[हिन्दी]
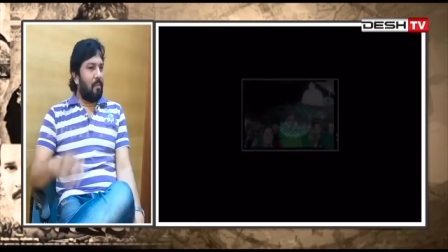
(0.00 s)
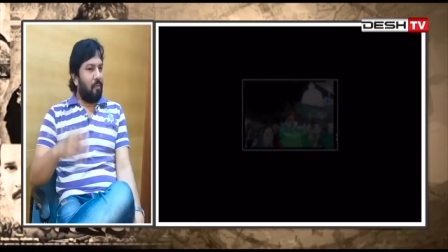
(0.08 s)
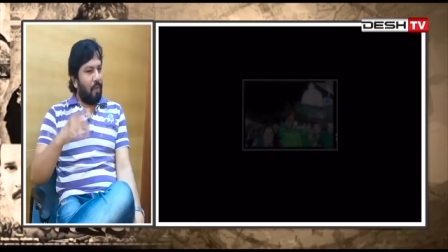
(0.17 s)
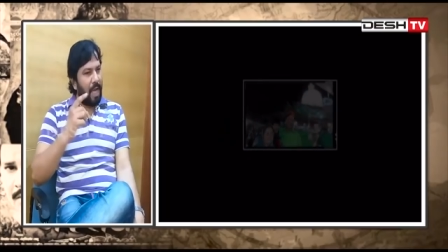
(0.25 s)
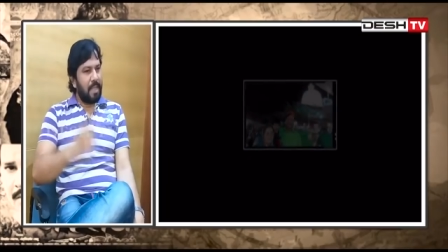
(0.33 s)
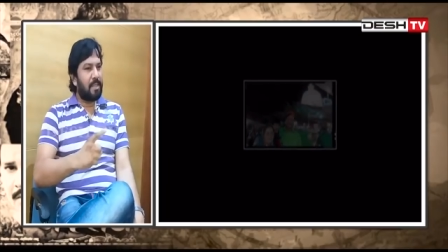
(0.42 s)

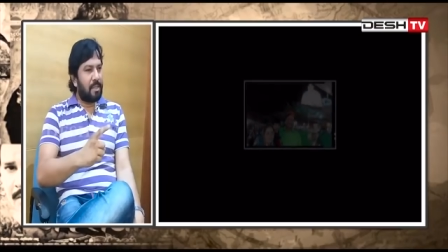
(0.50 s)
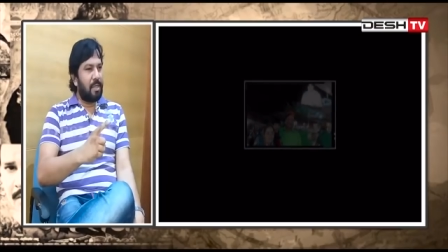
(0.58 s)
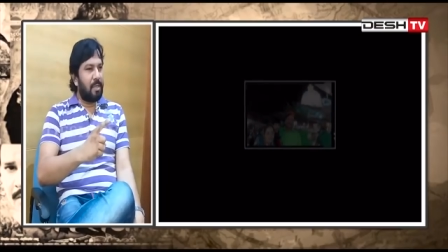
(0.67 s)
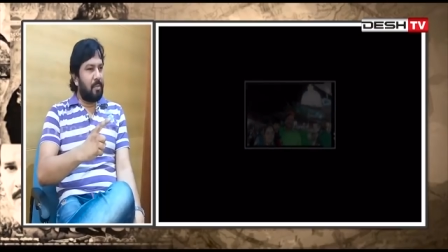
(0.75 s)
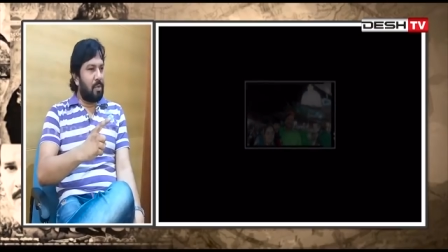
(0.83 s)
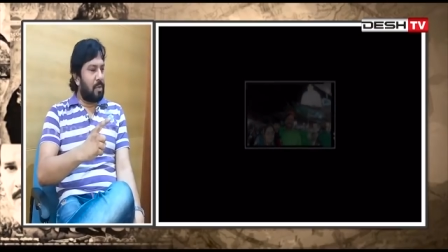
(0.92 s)
वहाँ से
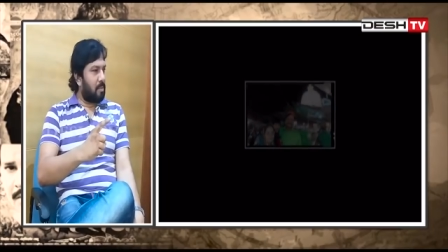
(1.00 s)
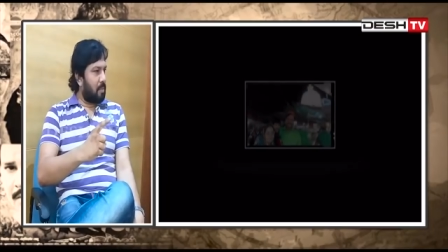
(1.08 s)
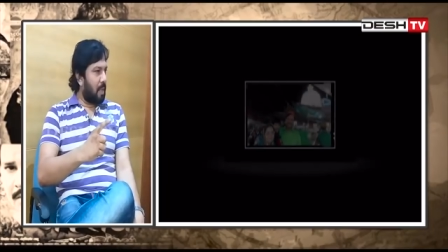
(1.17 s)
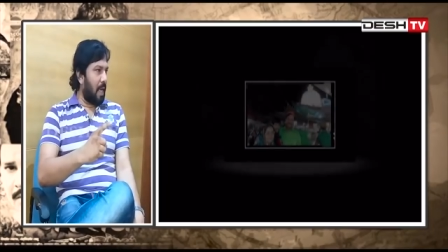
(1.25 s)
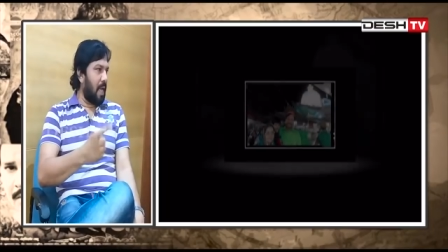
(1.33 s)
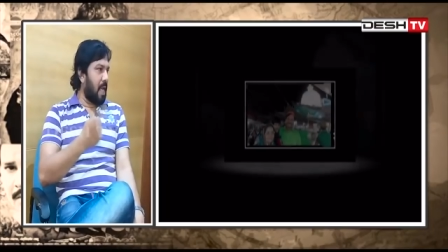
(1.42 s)
जिन मोर
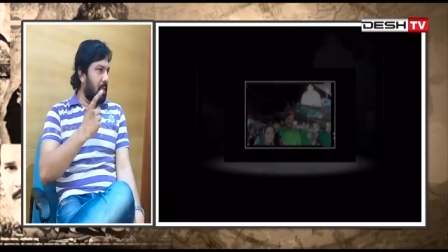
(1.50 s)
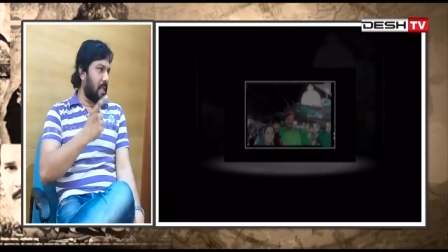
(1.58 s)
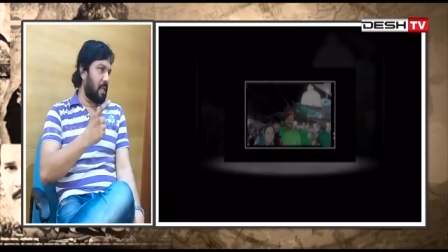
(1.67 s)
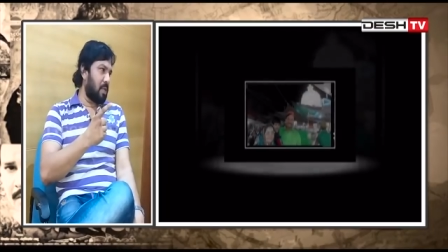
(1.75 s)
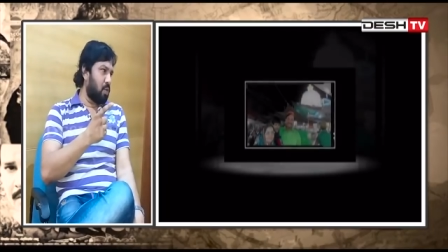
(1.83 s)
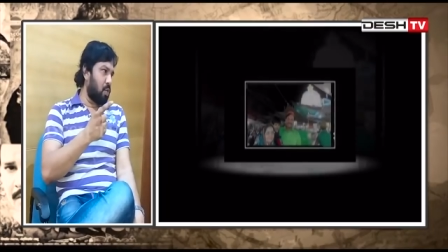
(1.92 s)
कला
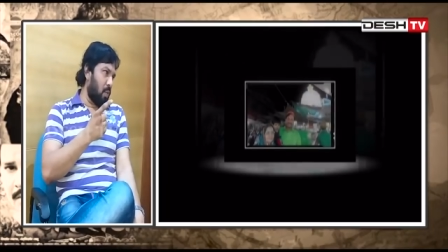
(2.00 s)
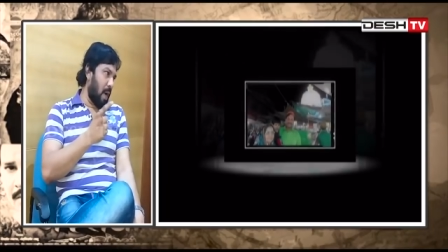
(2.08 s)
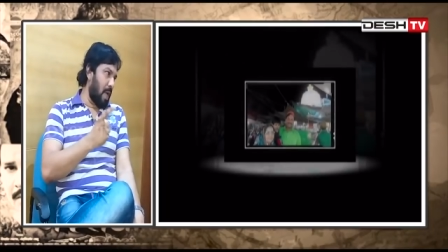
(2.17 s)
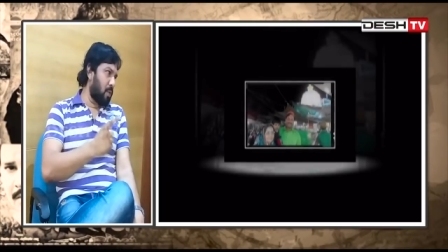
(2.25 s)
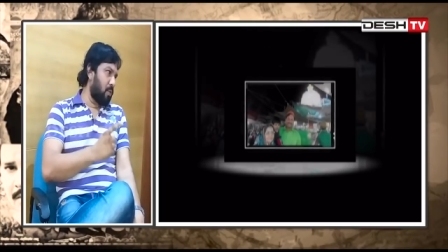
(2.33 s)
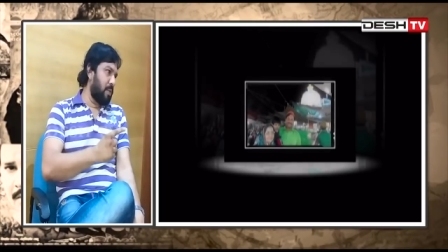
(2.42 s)
यात्रा की
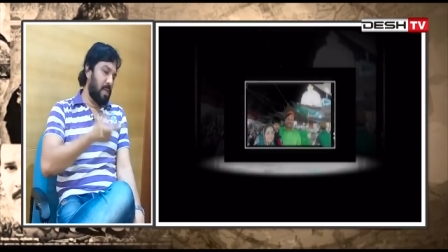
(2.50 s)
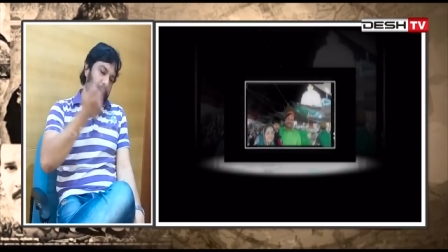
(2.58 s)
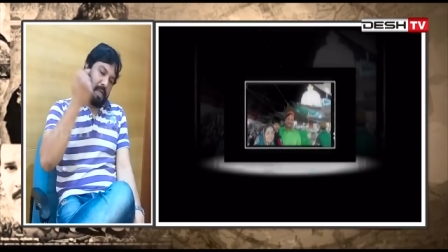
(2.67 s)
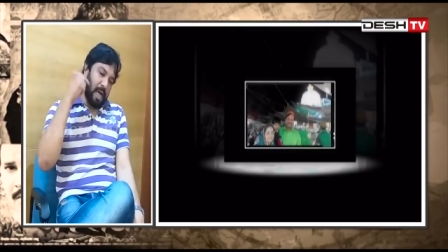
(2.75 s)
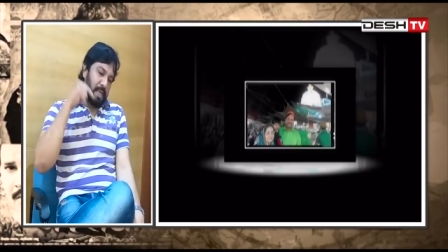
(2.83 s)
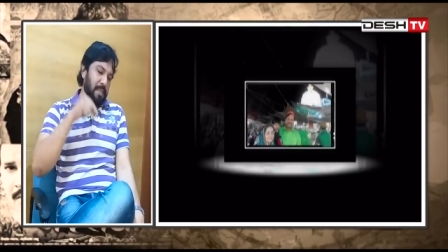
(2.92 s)
शुरुआत हुई से
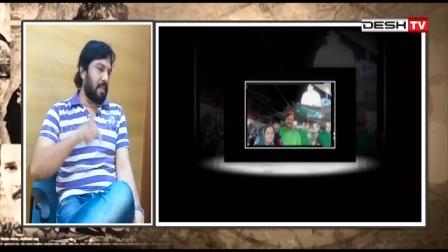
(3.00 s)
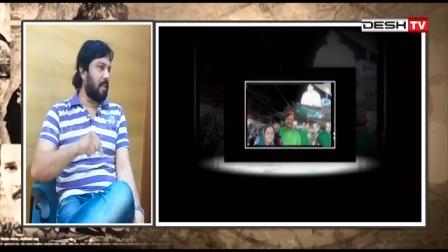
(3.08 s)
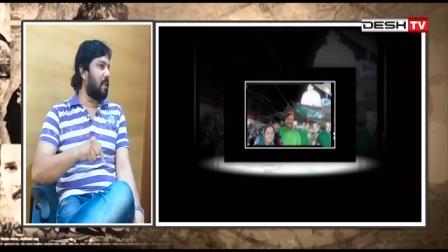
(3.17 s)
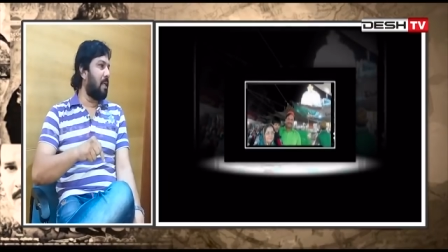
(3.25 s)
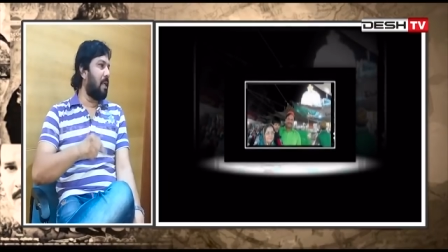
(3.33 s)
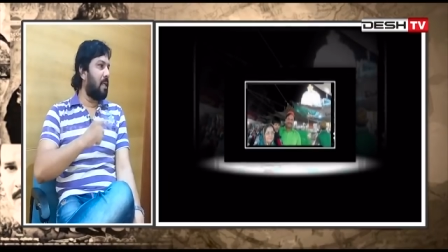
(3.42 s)
ते नाच तक
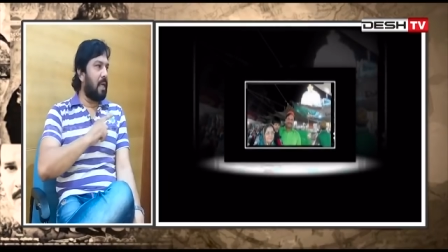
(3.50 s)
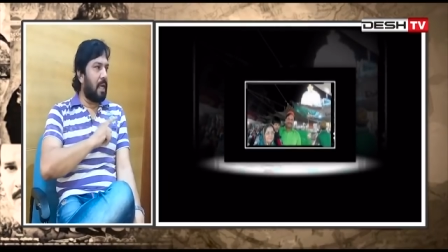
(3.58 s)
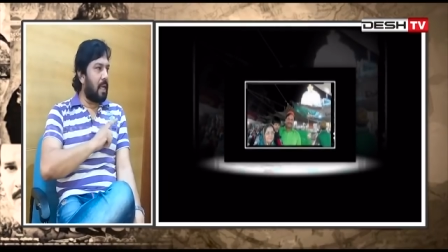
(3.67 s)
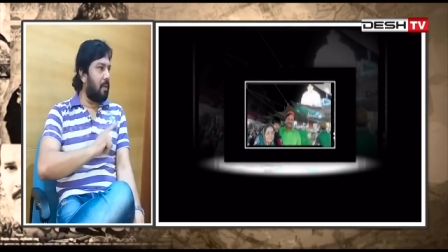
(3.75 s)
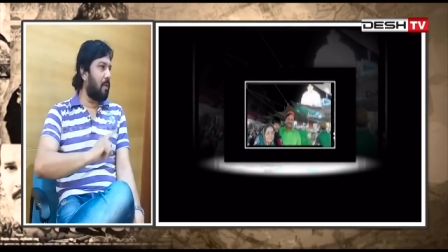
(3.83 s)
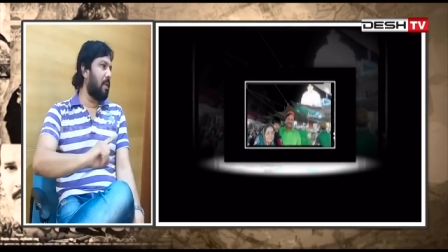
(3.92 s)
चला थे
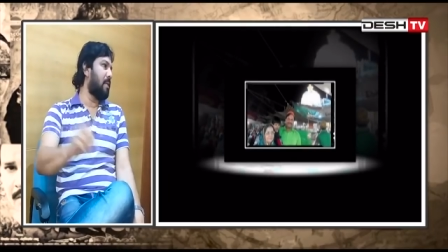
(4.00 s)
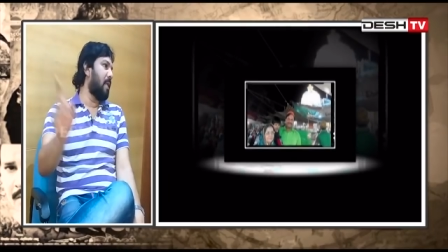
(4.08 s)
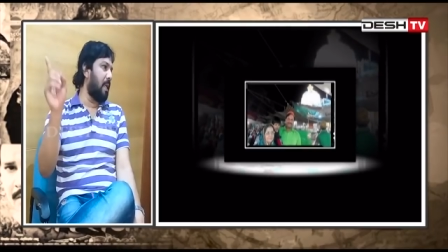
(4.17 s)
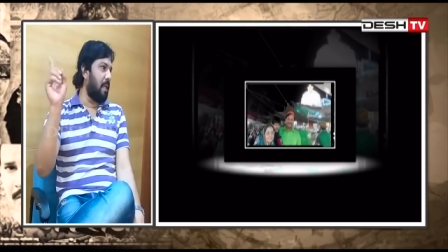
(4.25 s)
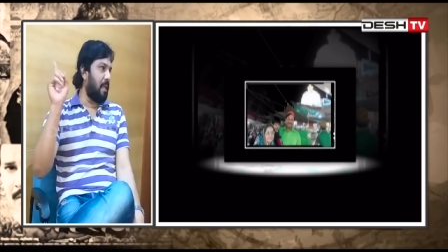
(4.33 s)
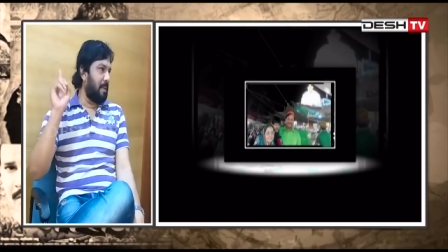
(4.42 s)
अनवरत
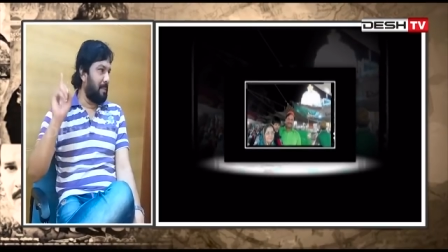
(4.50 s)
जारी है